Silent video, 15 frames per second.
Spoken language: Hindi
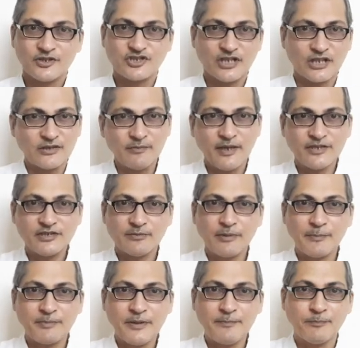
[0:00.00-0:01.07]
चंद्रमा जब
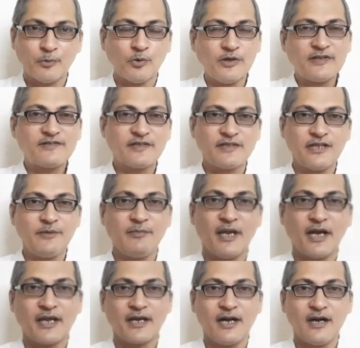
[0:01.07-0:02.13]
अपनी पूर्ण स्थिति में
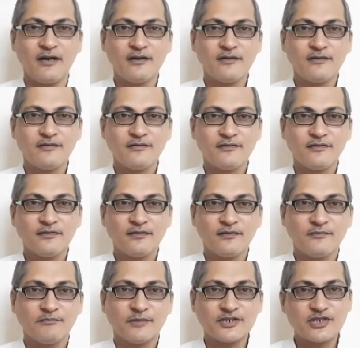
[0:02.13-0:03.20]
आएगा
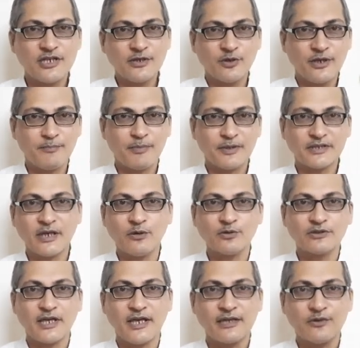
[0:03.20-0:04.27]
मछली को यह पता
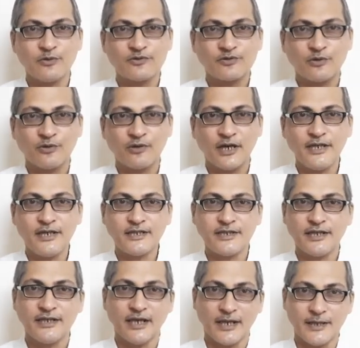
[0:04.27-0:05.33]
होता है कि उसको अंडे
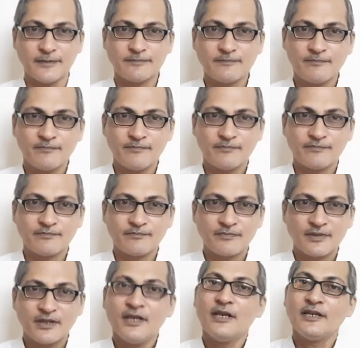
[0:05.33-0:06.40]
देना है
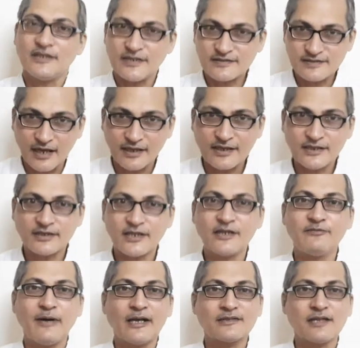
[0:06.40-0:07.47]
यह सांकेतिक
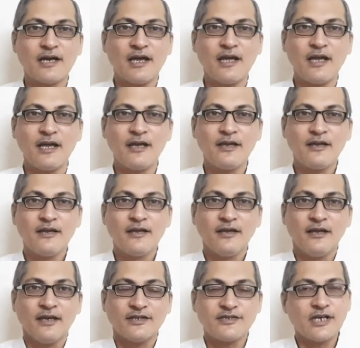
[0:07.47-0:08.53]
भाषा है
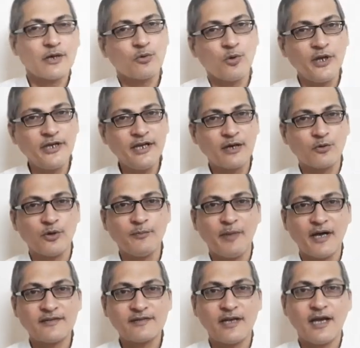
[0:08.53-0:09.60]
या कोई ना कोई
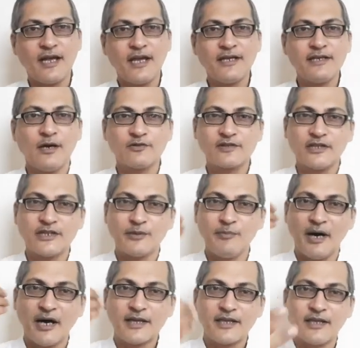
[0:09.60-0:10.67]
भाषा है या उसके
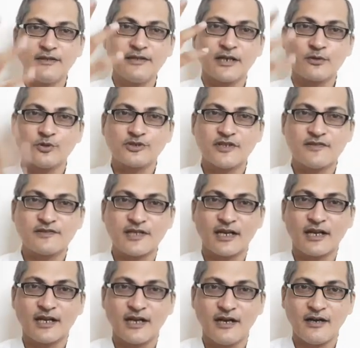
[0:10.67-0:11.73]
दिमाग के अंदर कुछ इस
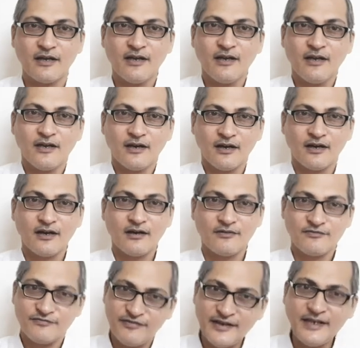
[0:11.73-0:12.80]
तरह का
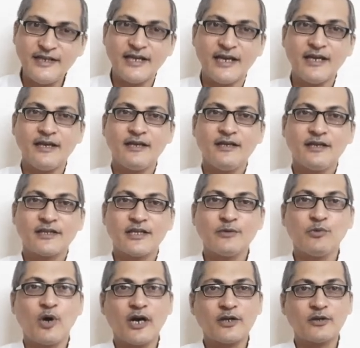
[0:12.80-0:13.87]
फीड है कि
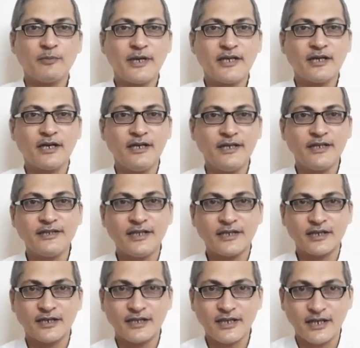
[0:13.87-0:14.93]
वो ऑटोमेटिक अंडे दे
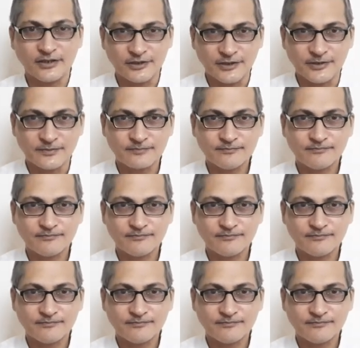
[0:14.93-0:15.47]
करके आती है